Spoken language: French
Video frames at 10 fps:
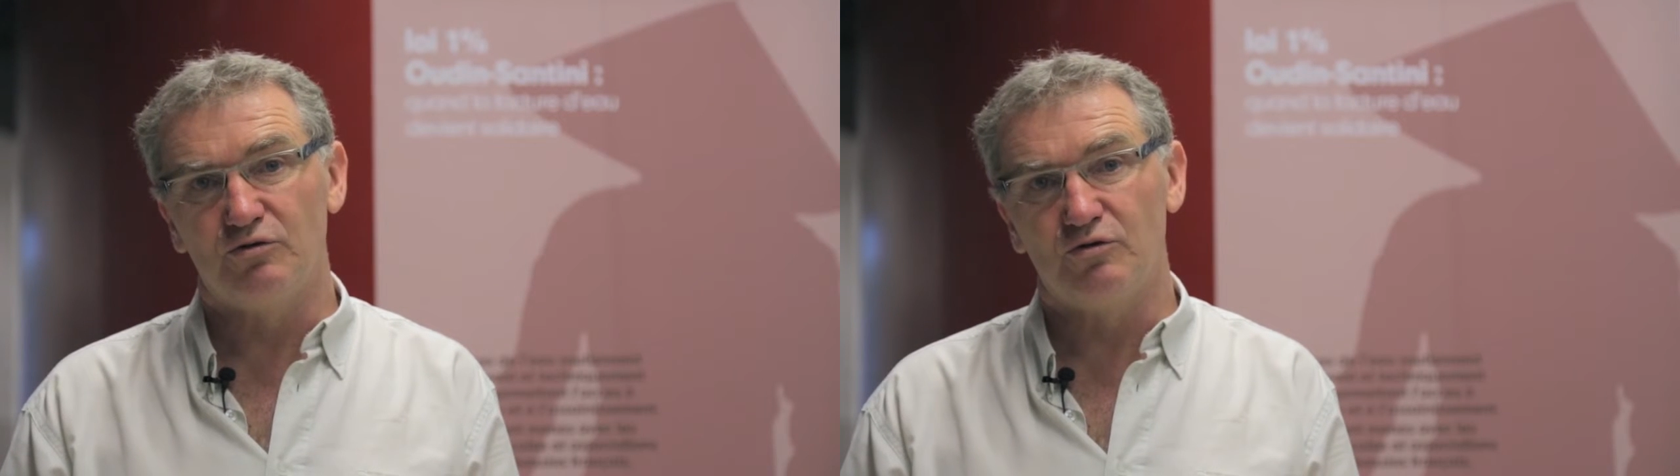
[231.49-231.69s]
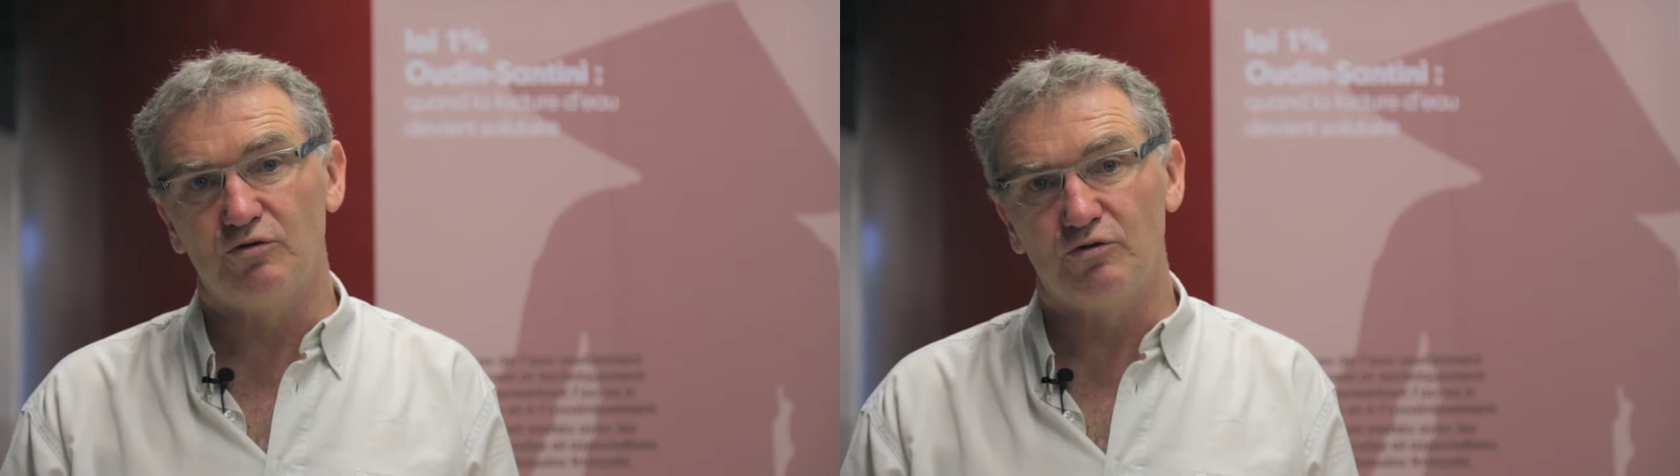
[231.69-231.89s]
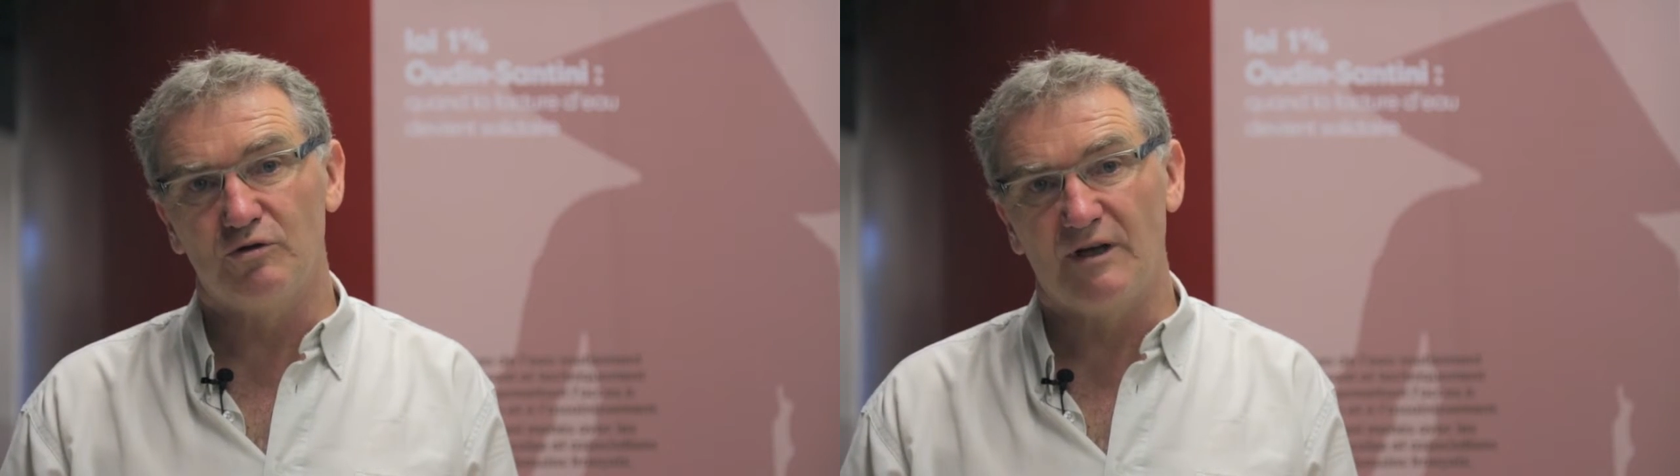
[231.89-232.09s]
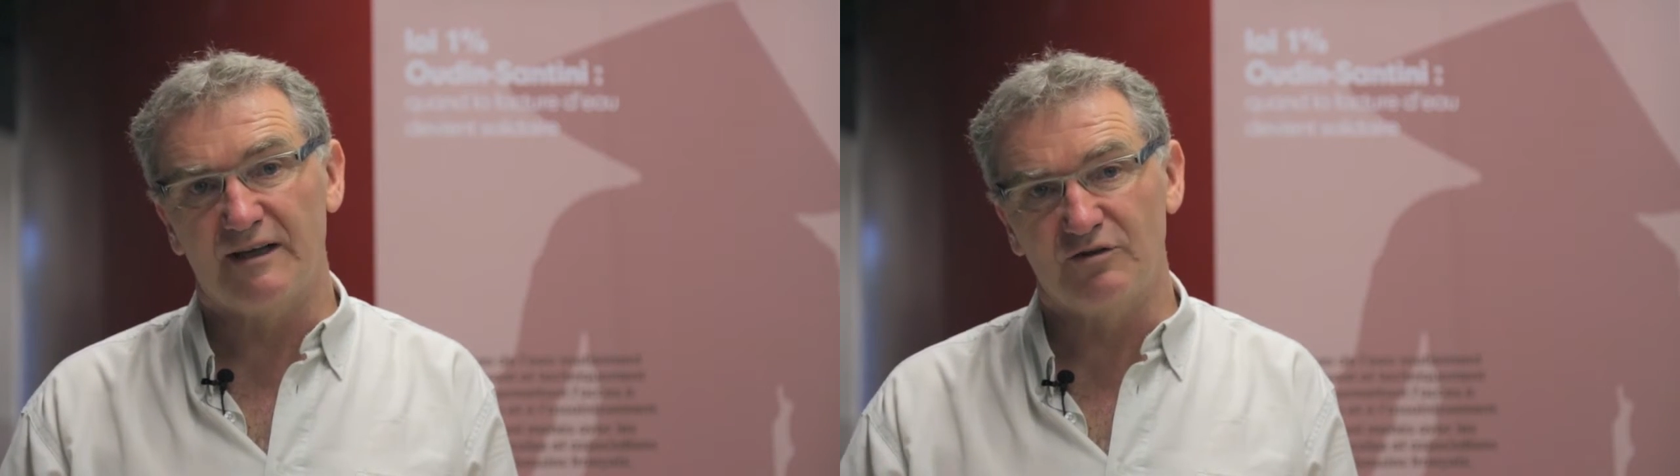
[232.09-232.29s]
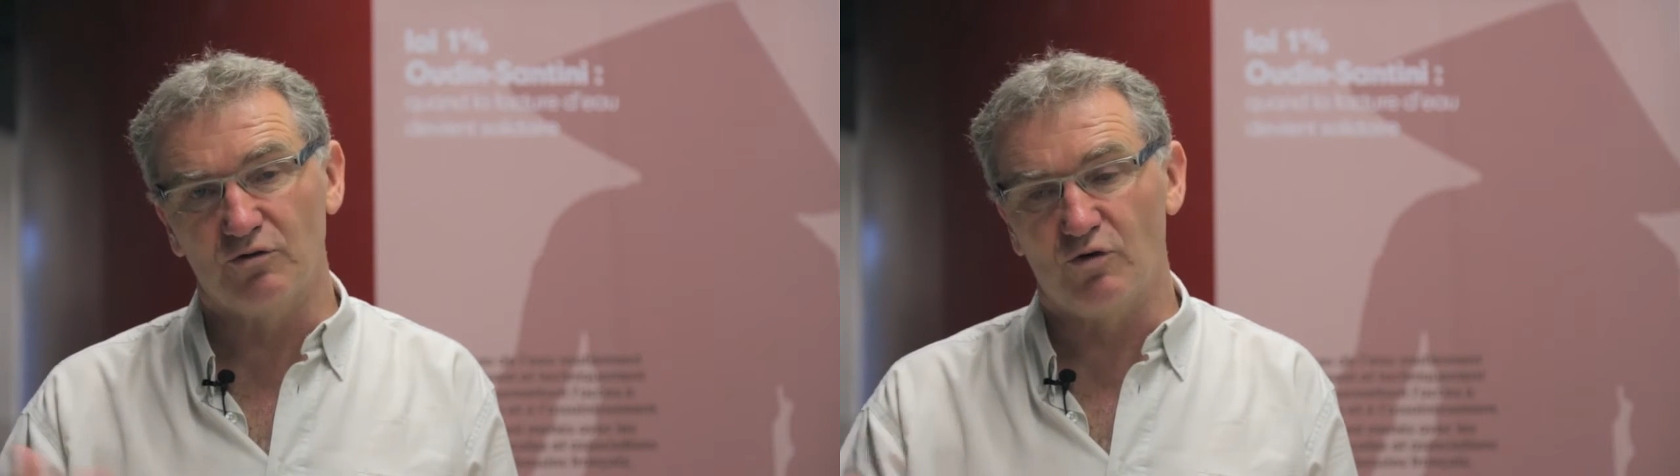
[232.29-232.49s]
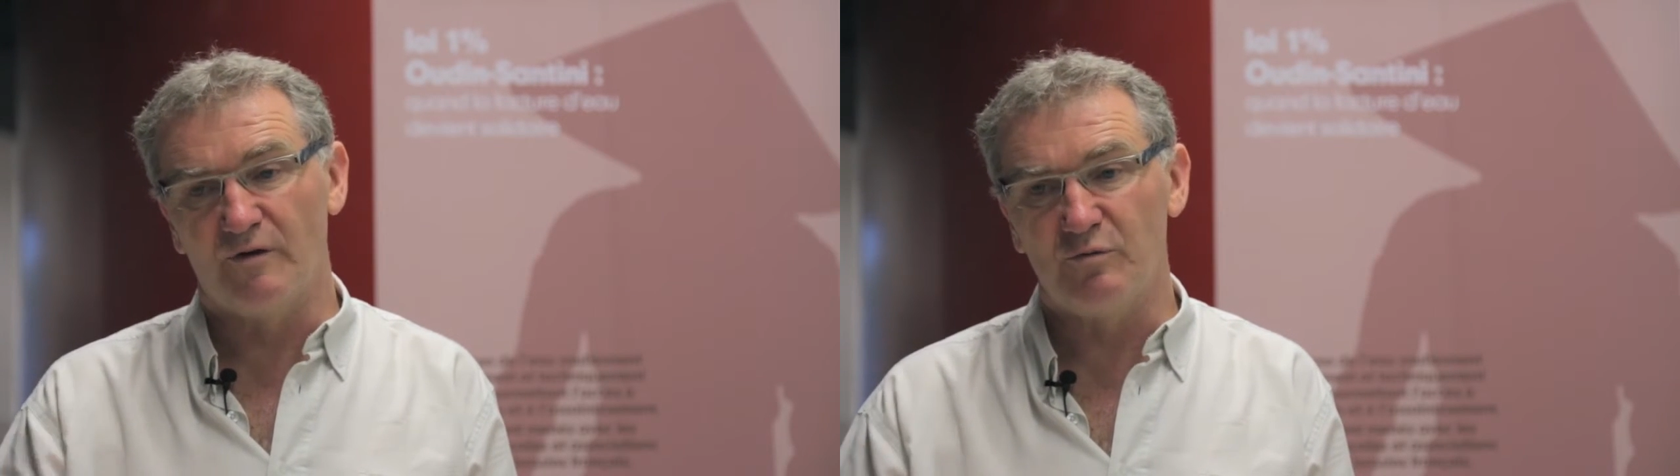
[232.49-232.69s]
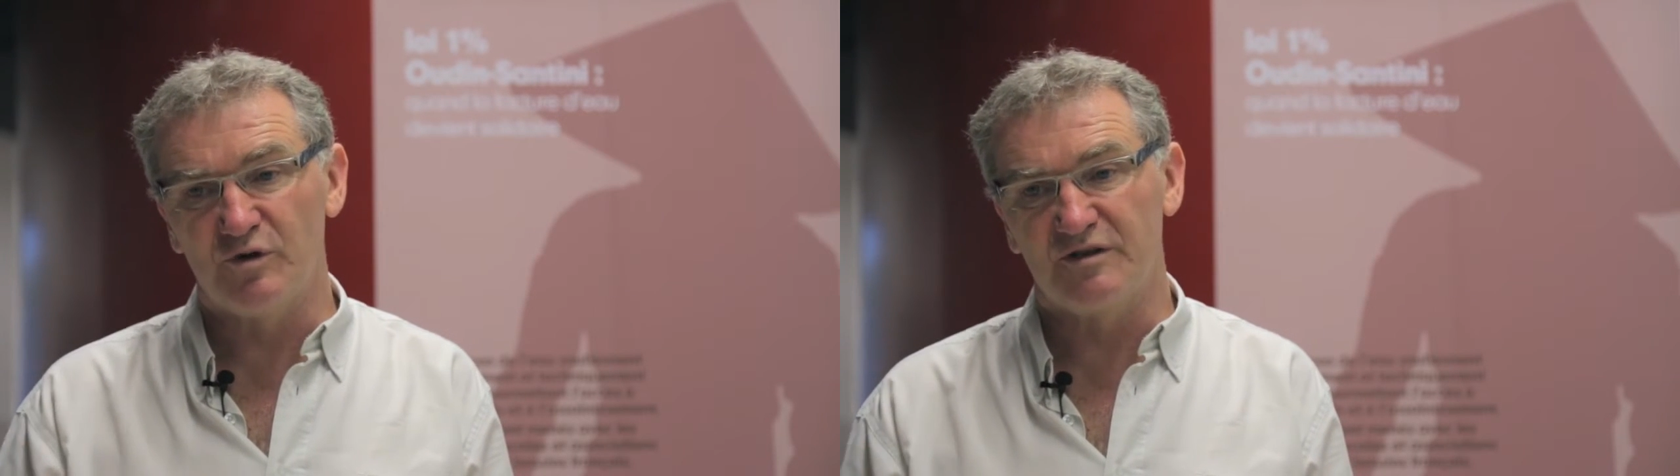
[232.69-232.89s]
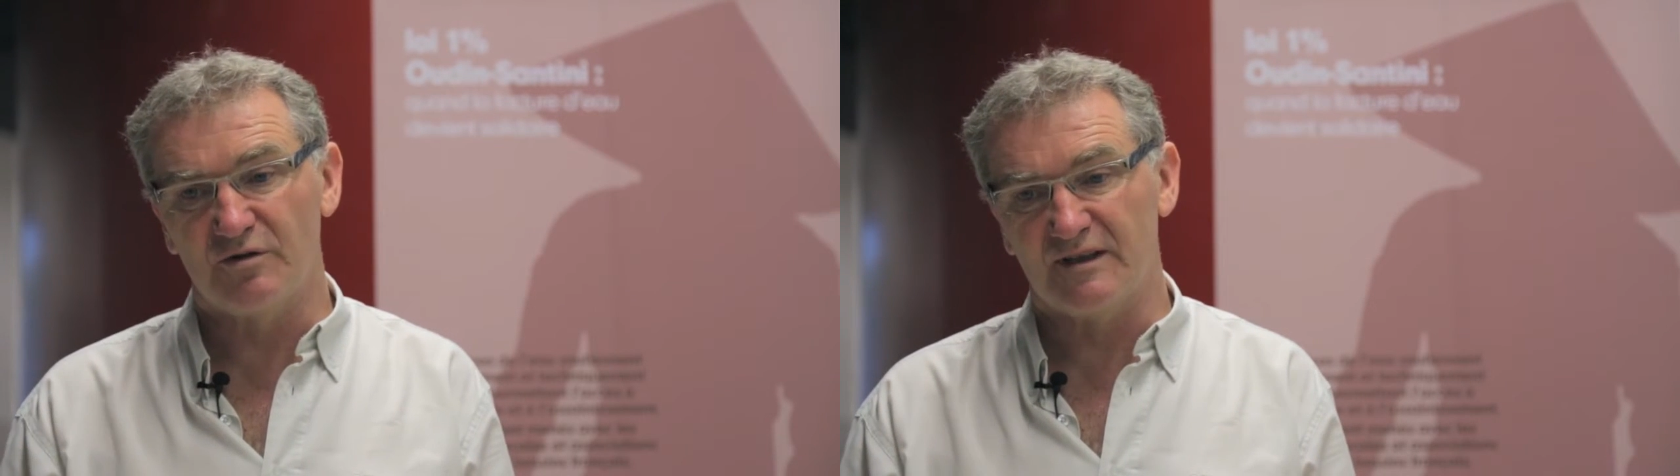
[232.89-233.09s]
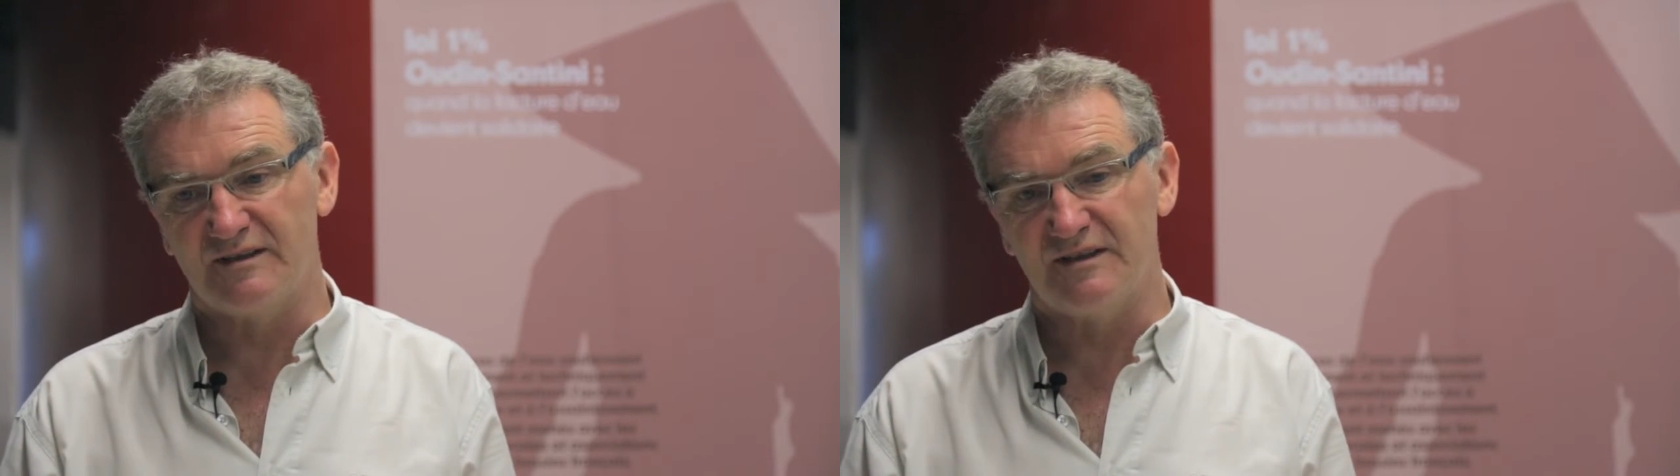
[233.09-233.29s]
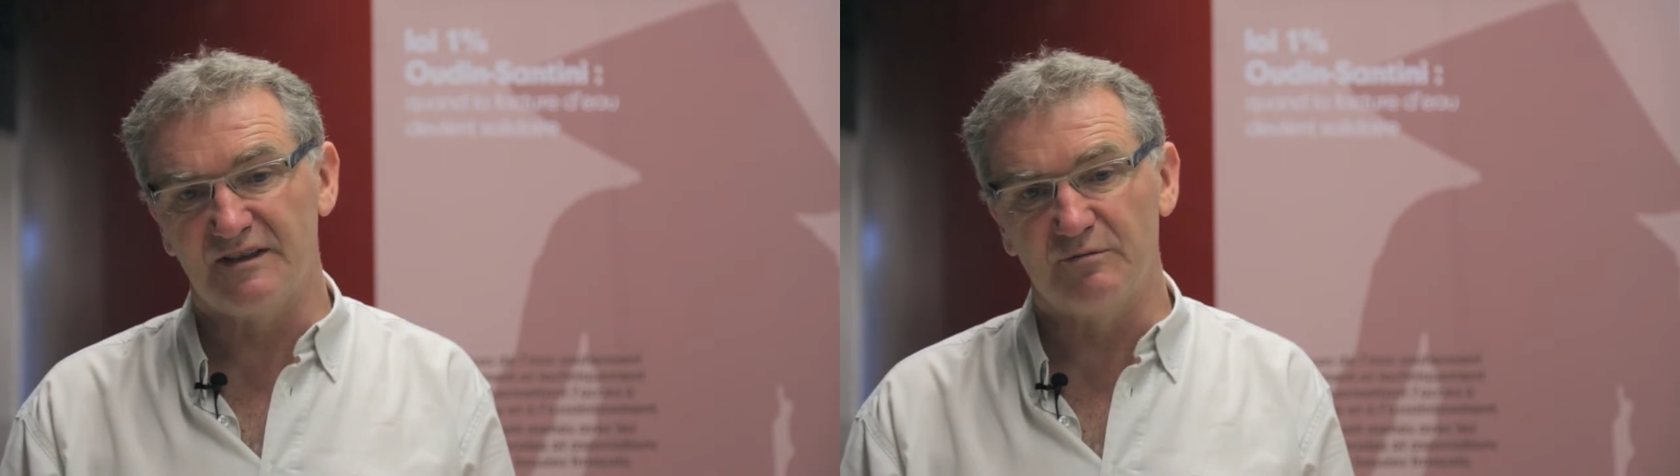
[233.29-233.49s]
de l'action qu'on va mener sur
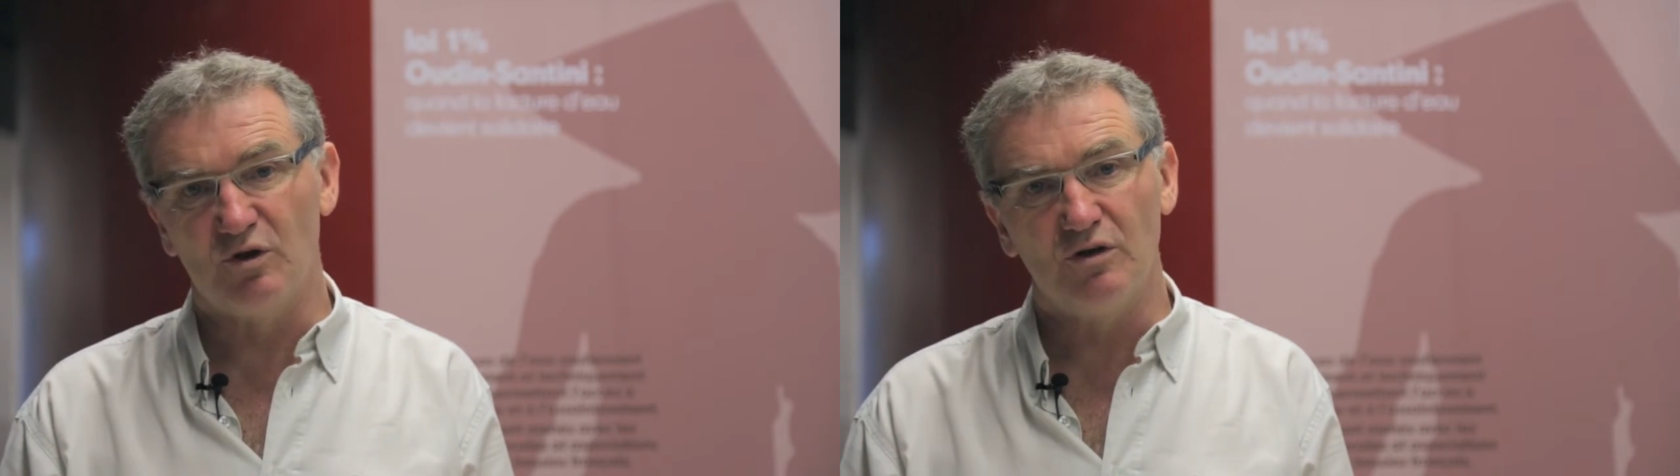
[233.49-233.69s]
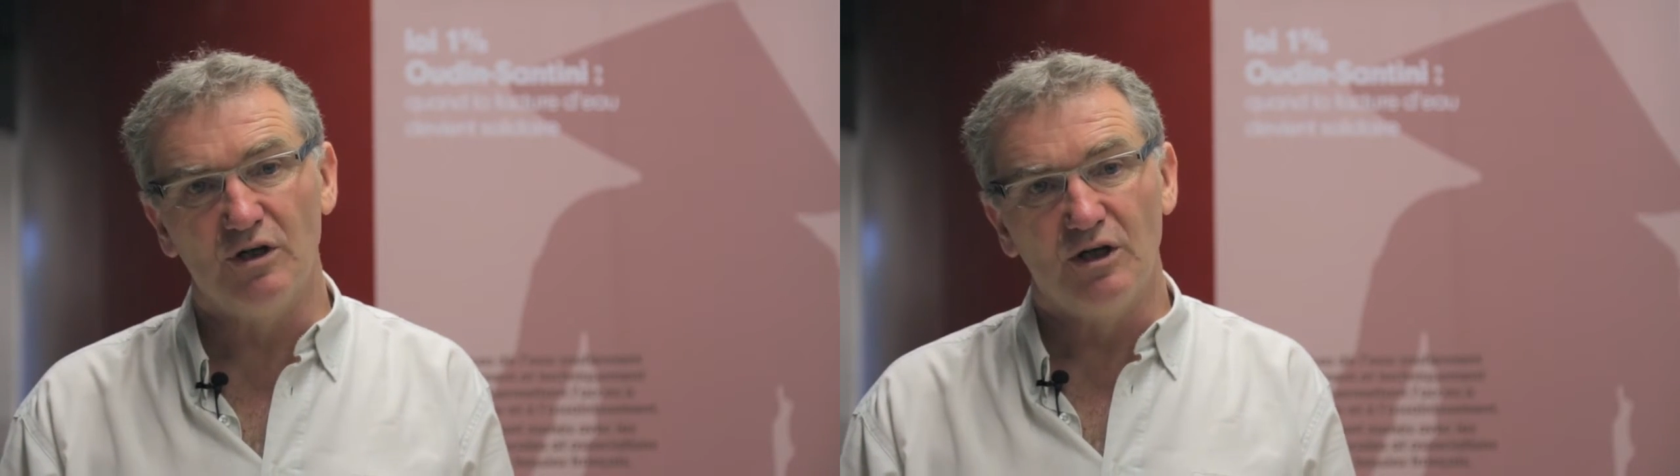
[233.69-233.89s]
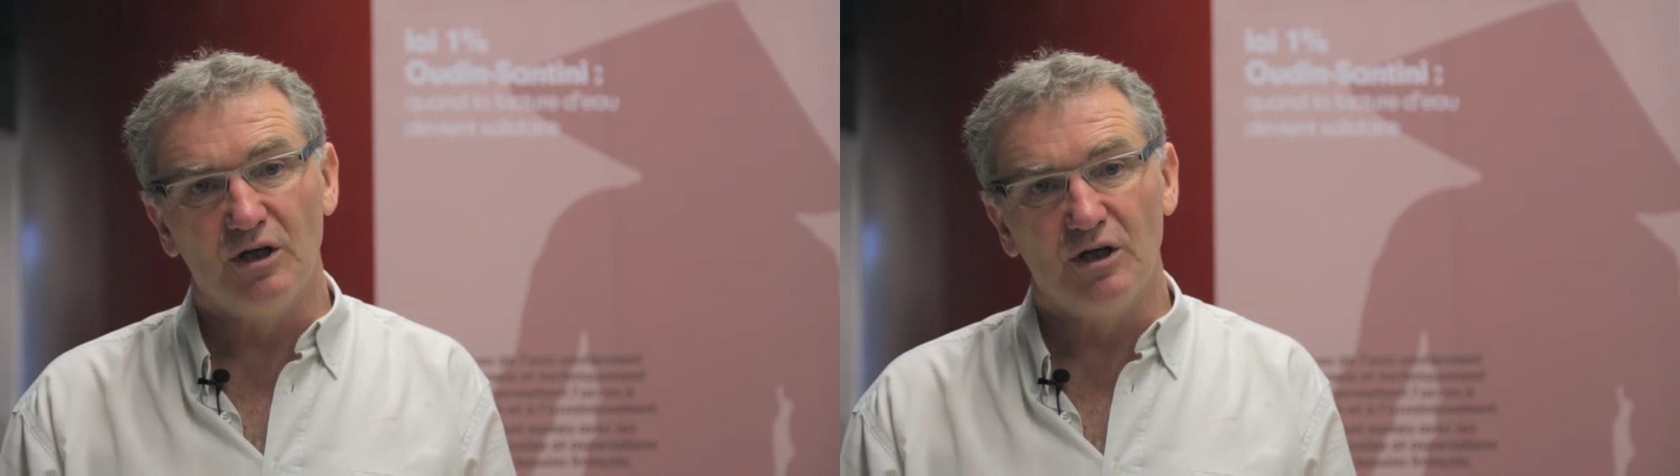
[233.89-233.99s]
l'assainissement.